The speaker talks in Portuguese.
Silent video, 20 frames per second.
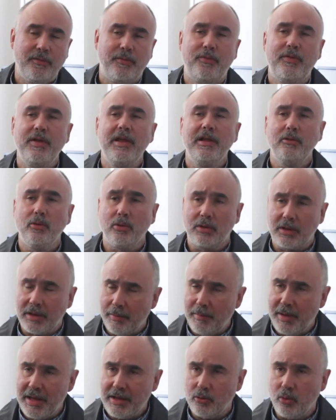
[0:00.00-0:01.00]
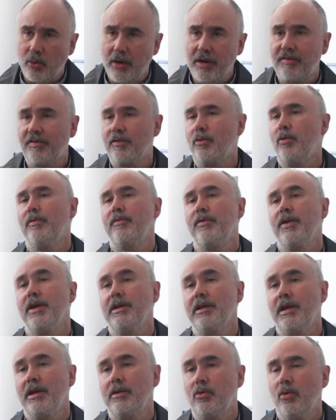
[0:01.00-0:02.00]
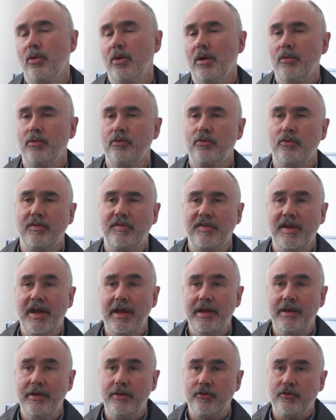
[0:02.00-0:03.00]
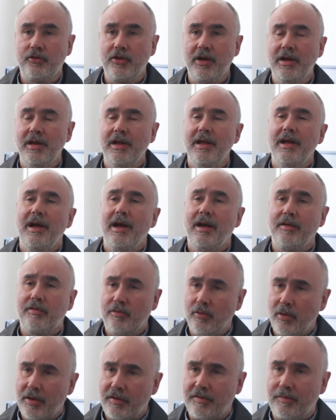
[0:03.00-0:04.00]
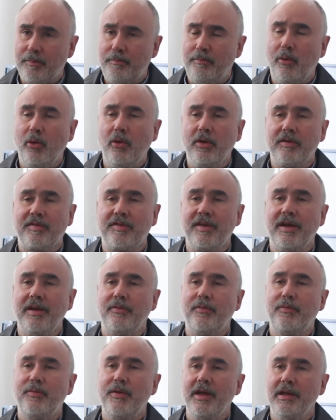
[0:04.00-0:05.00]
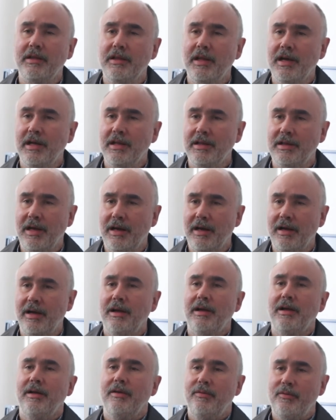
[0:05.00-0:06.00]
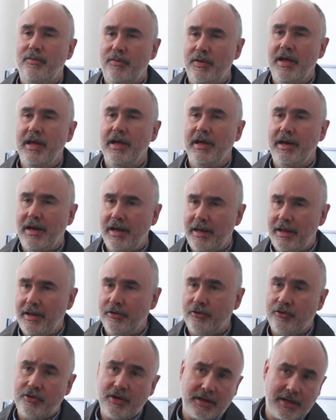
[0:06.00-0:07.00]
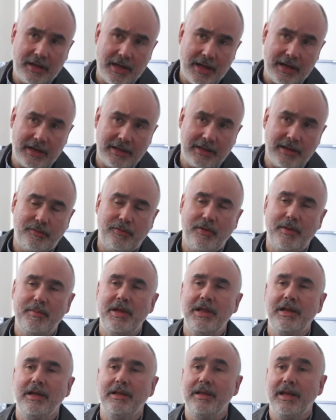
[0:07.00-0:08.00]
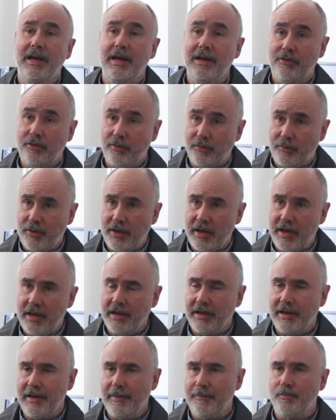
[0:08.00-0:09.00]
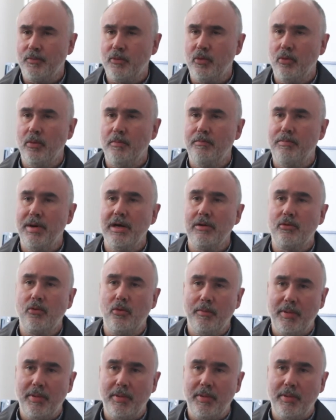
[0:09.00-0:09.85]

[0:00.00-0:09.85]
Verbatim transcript: filho também do ex-governador José Richa, a sua esposa Fernanda Vieira Richa, que era da família Andrade Vieira, do Banco